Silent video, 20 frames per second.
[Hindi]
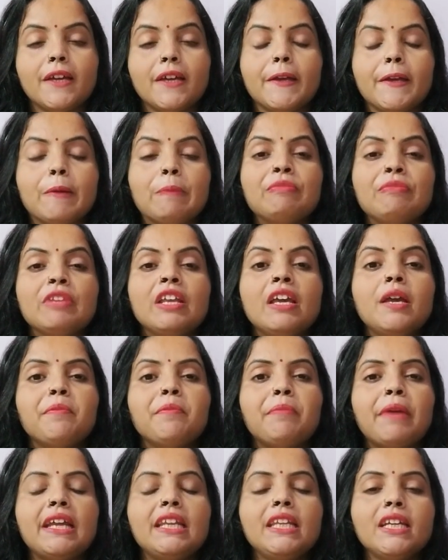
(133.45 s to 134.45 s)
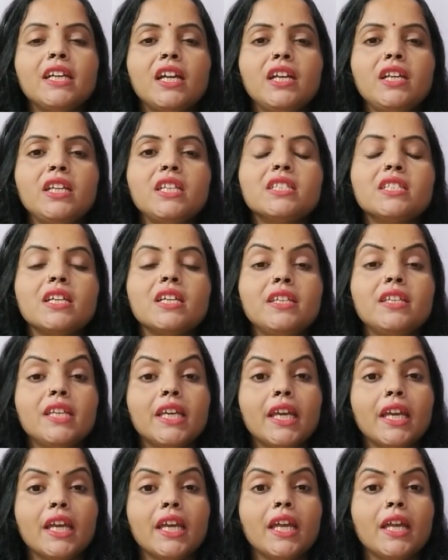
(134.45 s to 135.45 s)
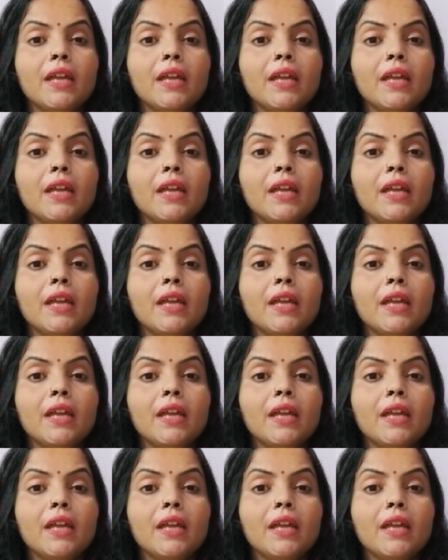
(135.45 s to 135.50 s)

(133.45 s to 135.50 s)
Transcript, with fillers: है पहली कंडीशन ये है